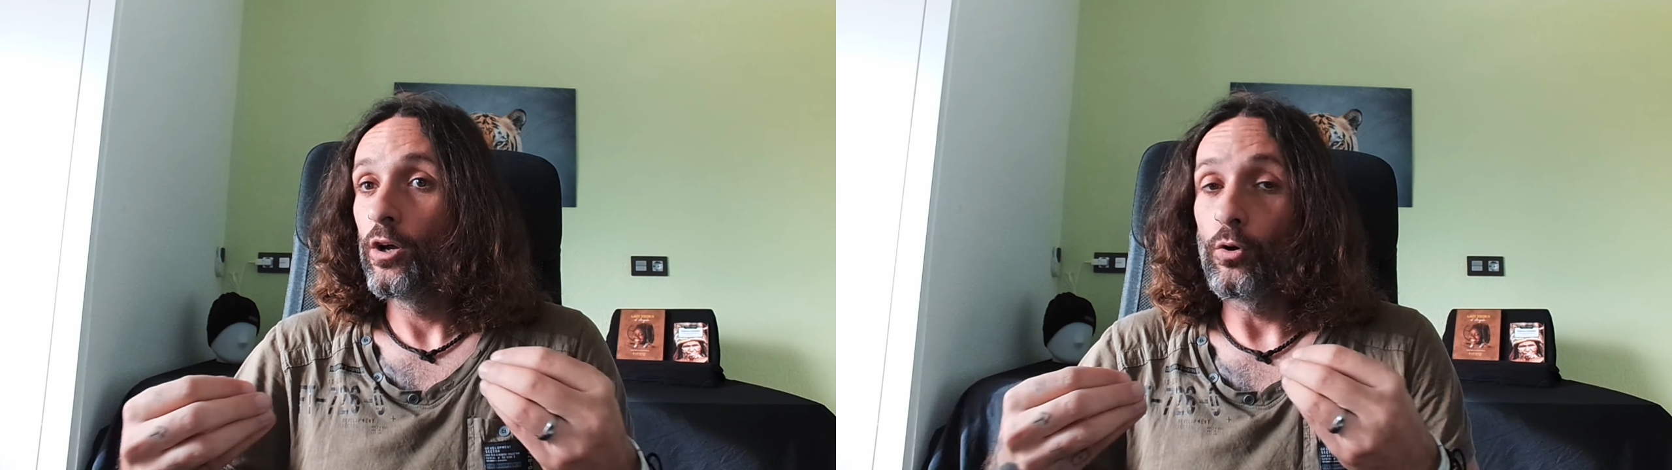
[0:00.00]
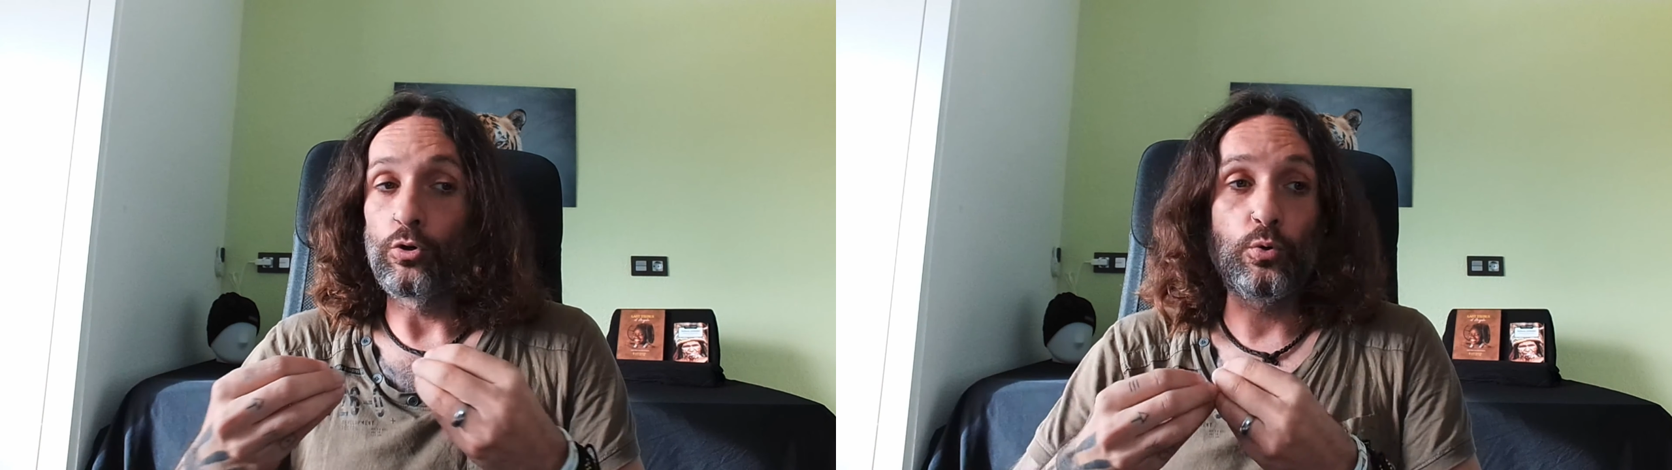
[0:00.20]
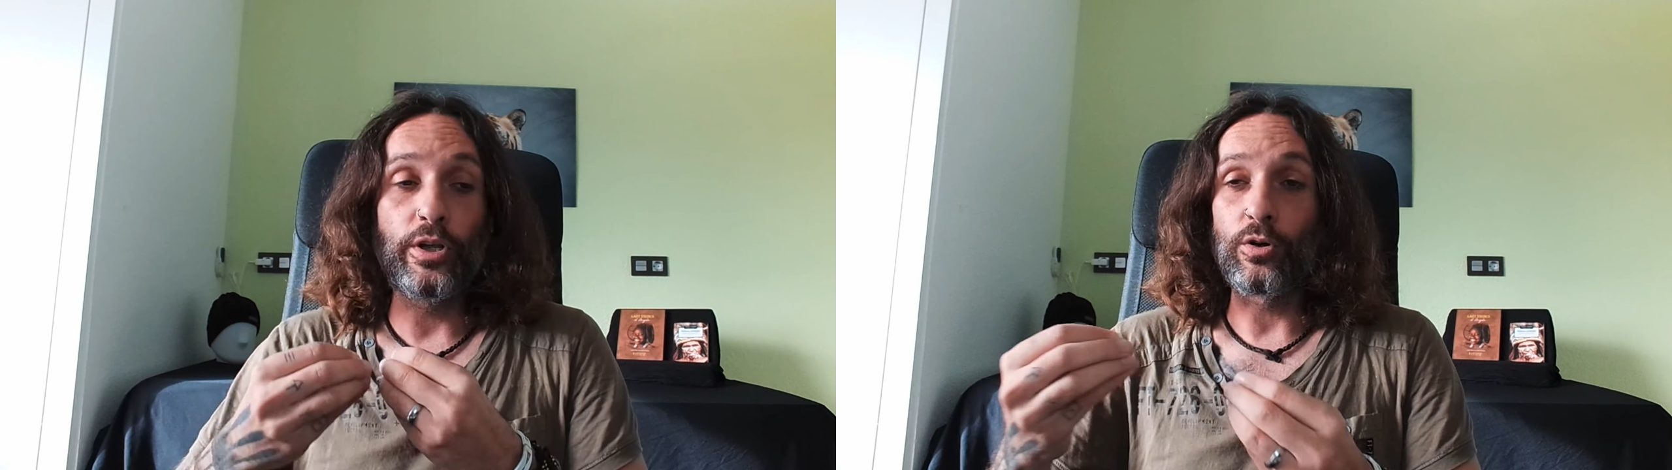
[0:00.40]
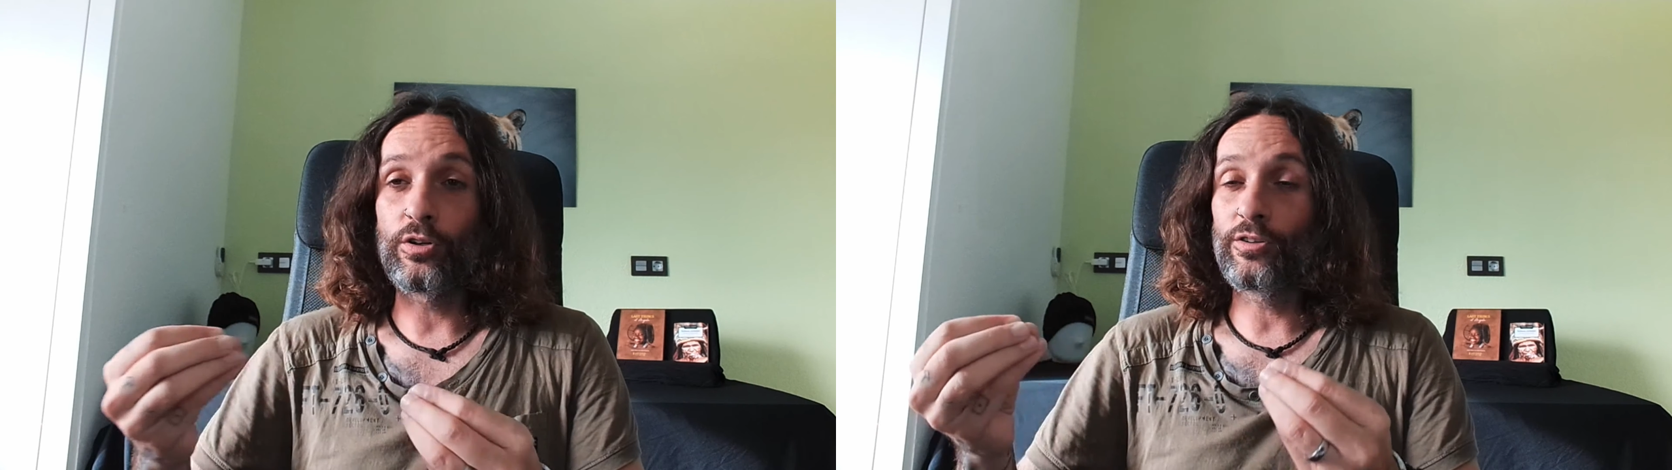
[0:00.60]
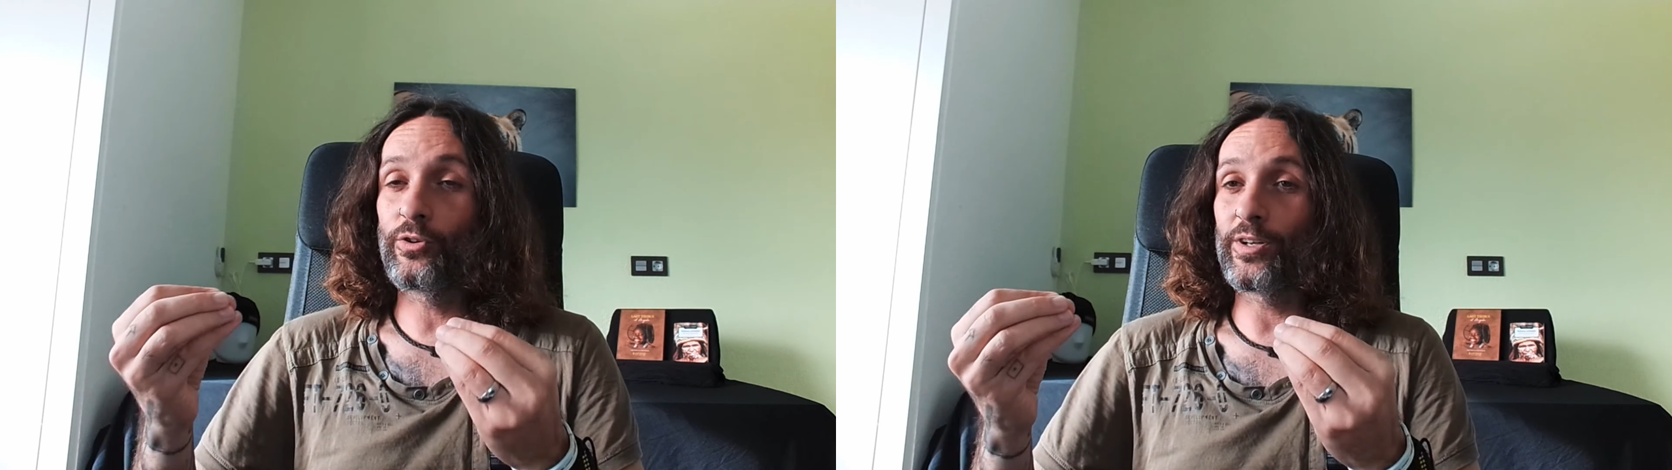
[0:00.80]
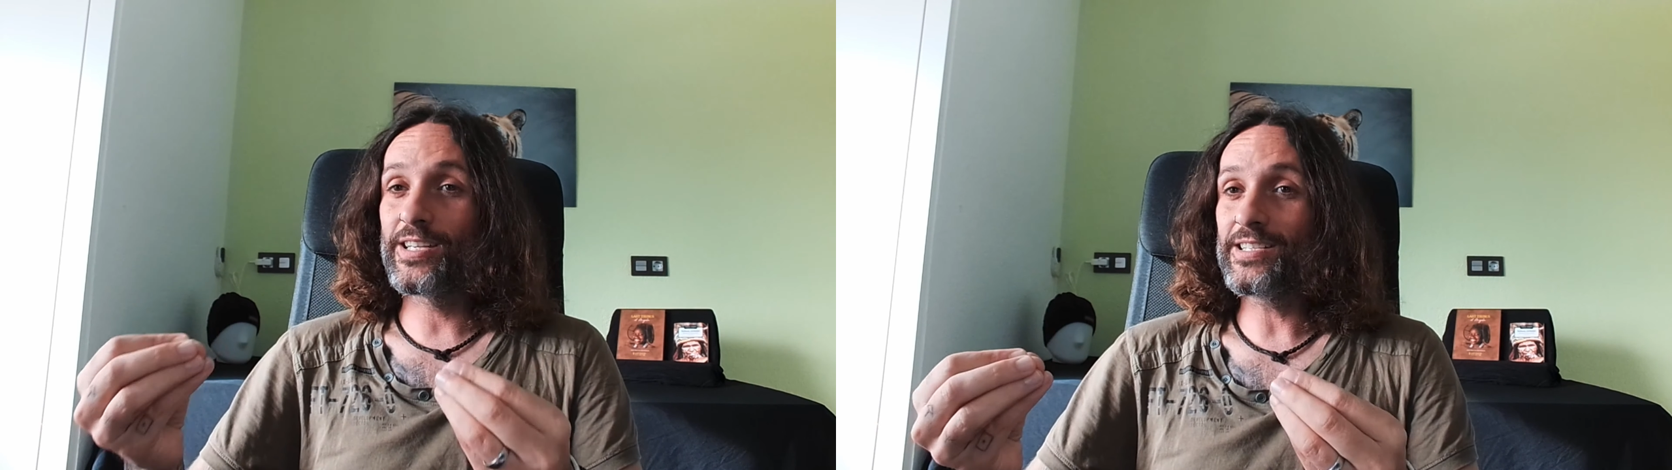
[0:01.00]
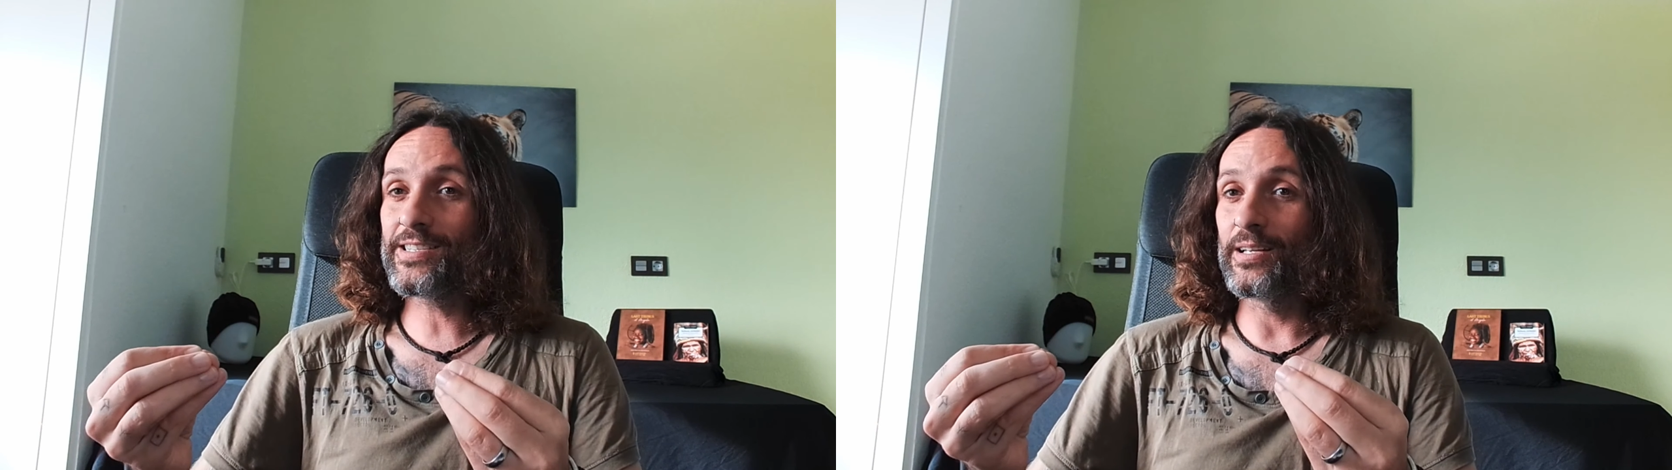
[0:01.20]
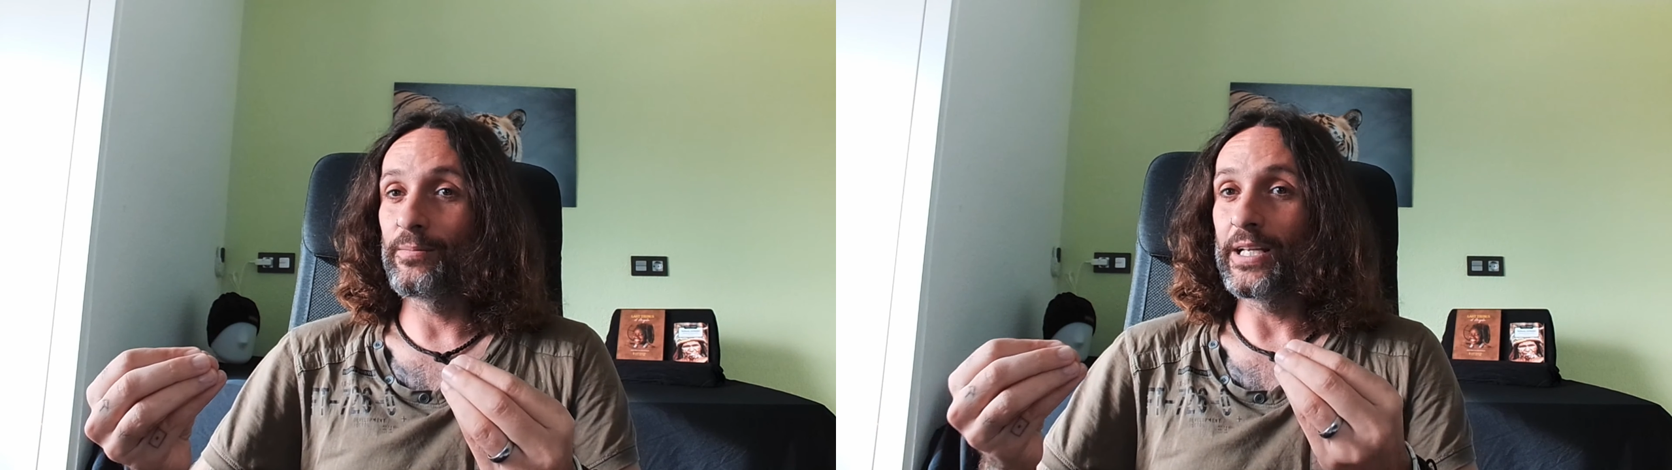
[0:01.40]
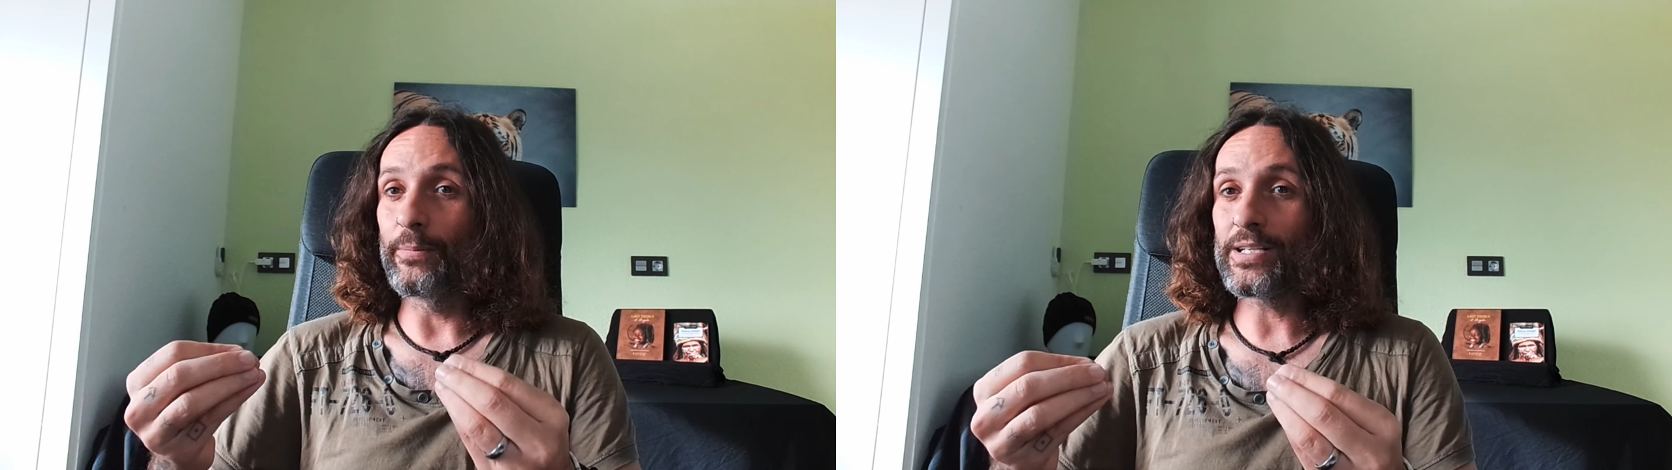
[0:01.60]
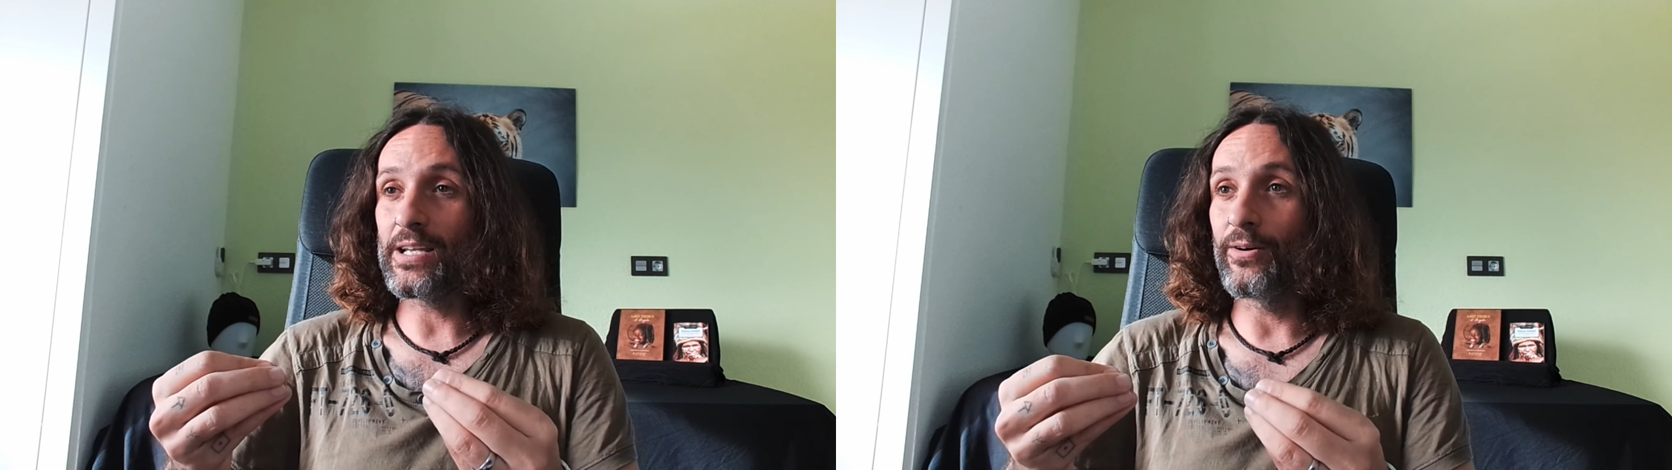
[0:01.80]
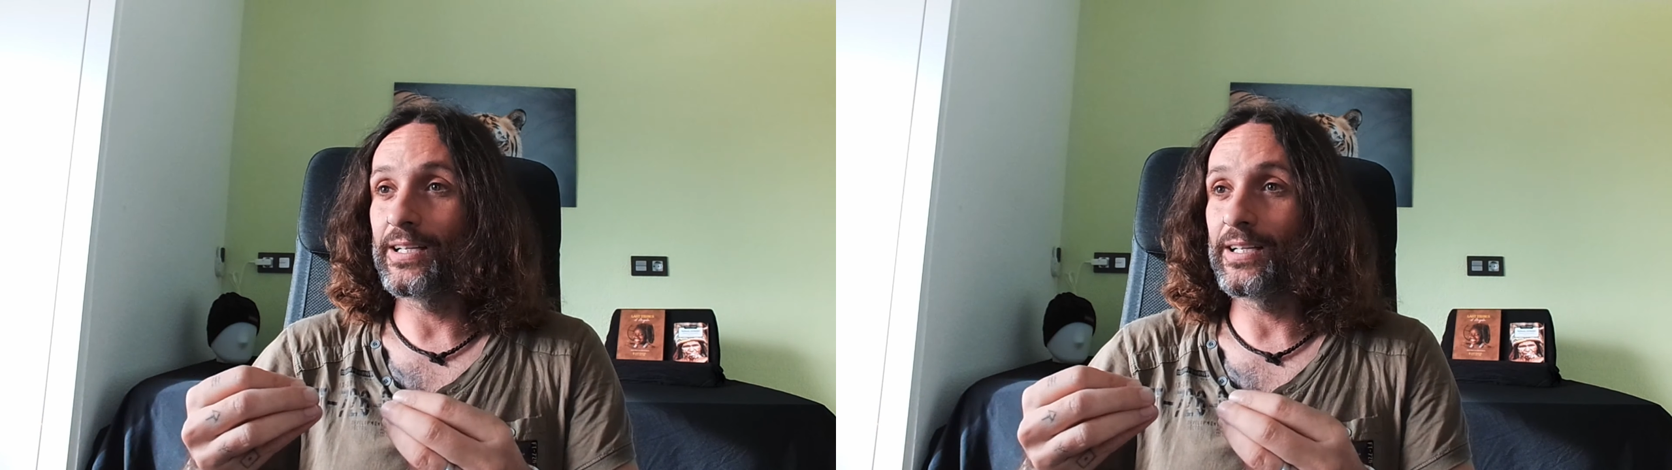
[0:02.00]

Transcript: Los unicornios no existen. ¿Y qué pasaba?